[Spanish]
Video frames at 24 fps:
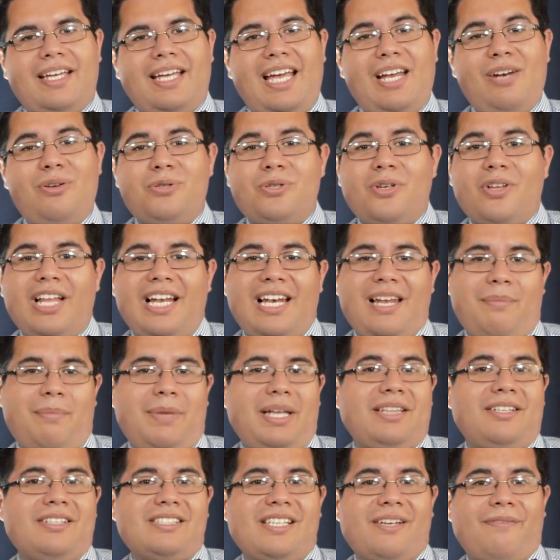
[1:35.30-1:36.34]
El uso de
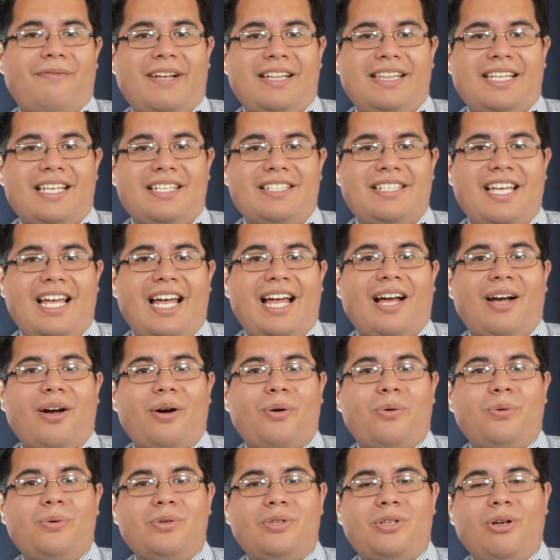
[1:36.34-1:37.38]
elementos de fantasía,
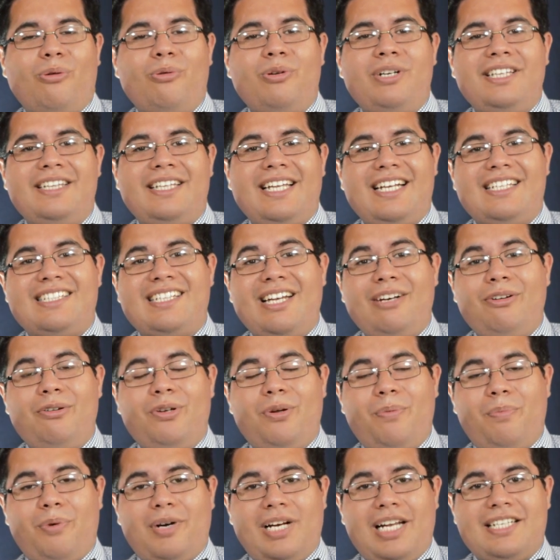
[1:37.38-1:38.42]
junto a un interés
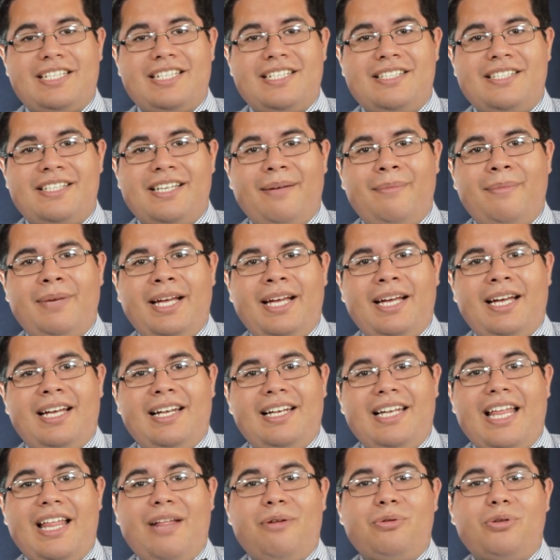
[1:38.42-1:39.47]
genuino por la ciencia,
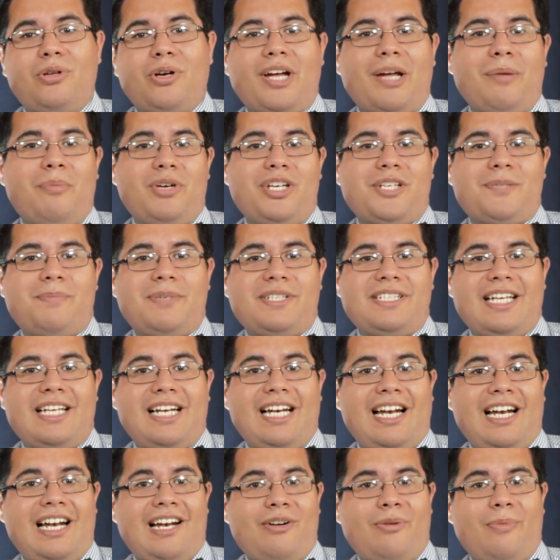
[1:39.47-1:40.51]
le da un toque muy
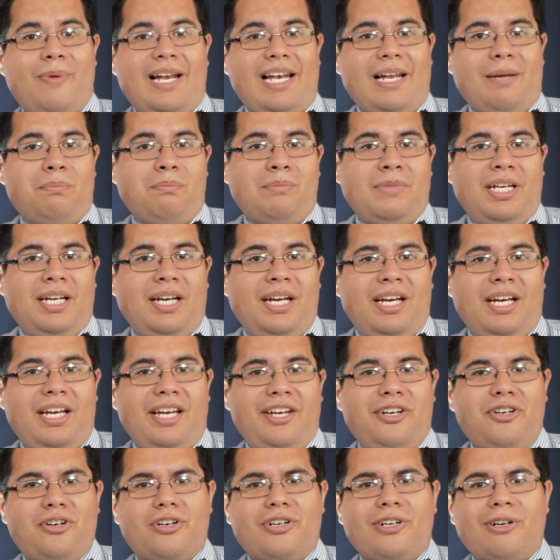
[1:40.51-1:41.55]
especial a la novela,
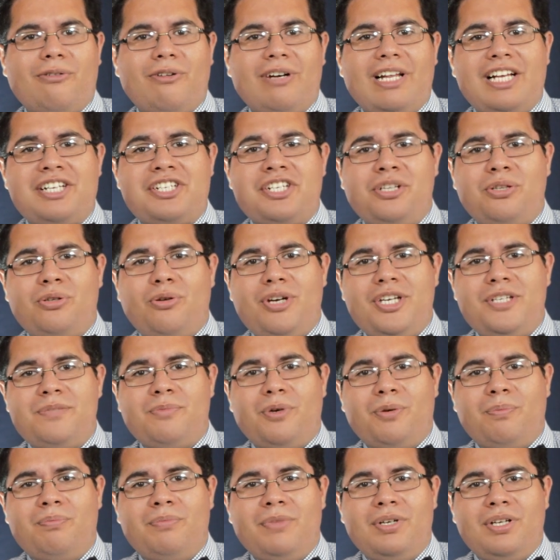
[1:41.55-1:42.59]
y nos recuerda al
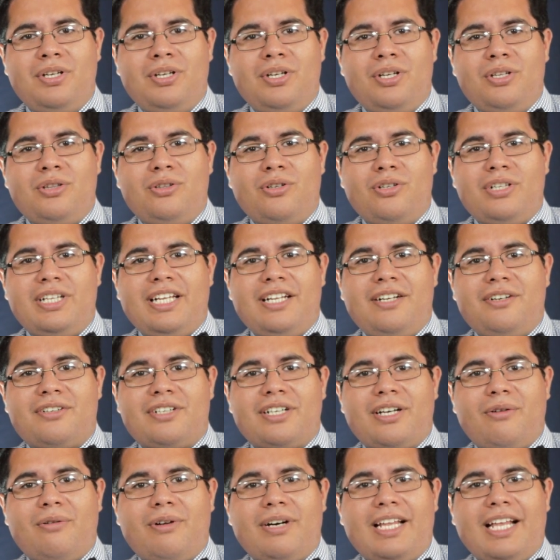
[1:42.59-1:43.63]
shintoísmo, donde
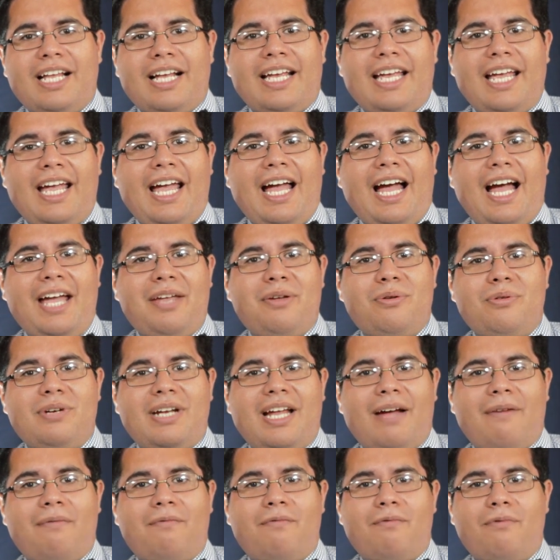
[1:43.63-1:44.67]
nos recuerda que hay
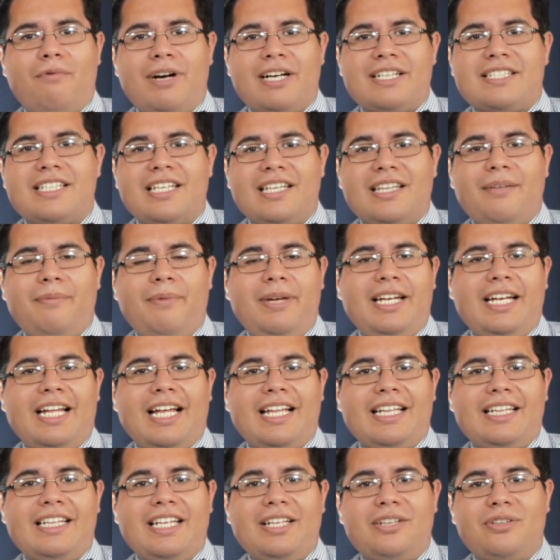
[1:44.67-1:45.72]
una fuerza
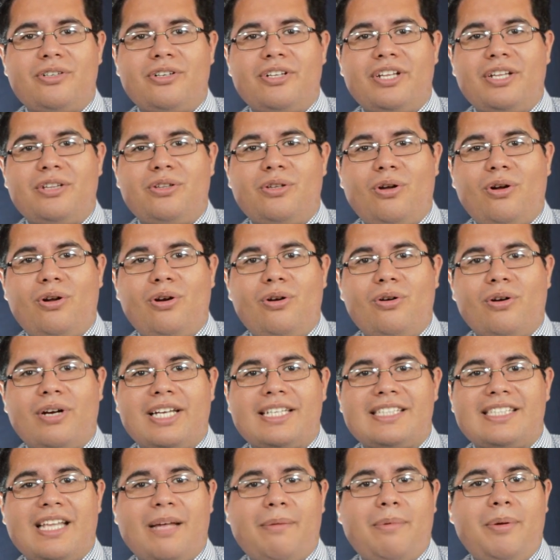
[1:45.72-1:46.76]
divina dentro de todo lo
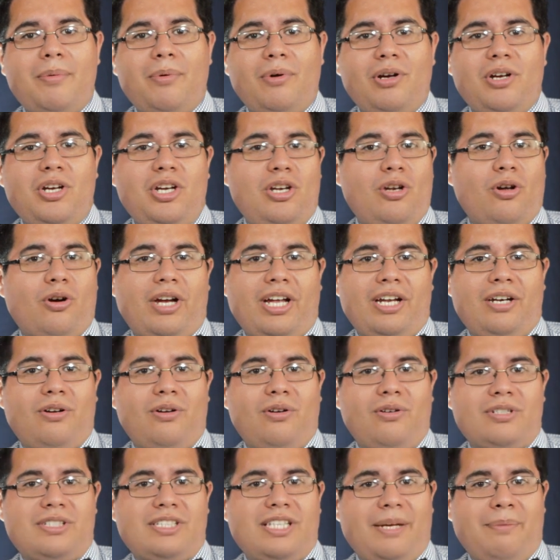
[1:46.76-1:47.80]
que está vivo y lo que
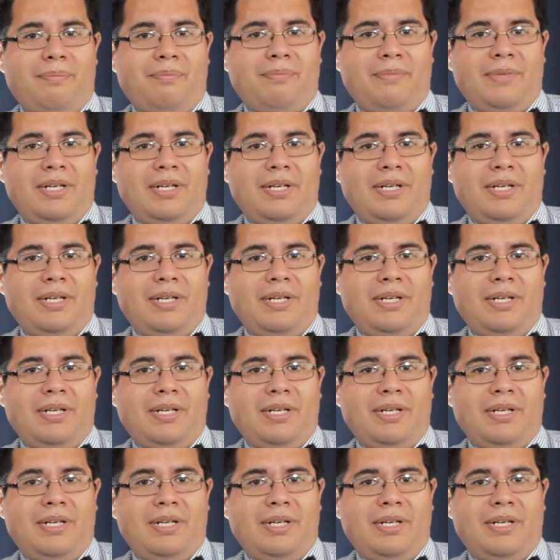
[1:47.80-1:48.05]
no lo está.